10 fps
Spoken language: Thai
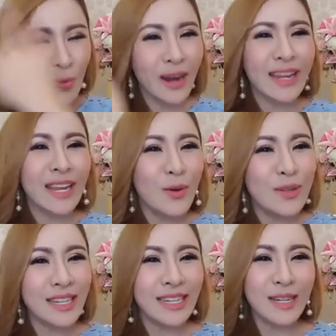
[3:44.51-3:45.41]
วันนี้ครู
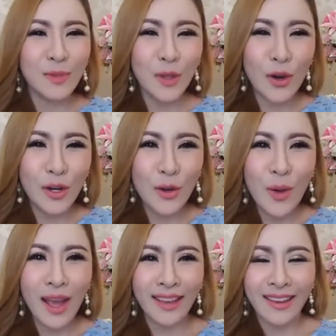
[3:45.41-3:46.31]
จะเริ่มต้น
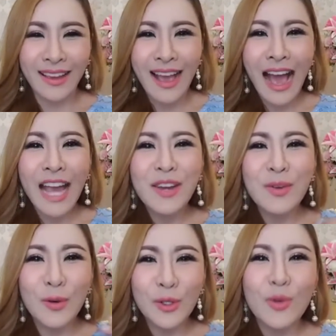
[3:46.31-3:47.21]
ด้วยให้ห
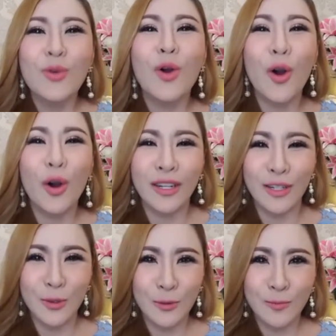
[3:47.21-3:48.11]
นูทุกคน
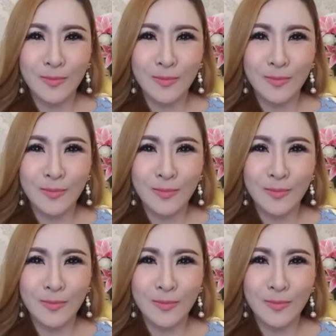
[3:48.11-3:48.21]
ลูก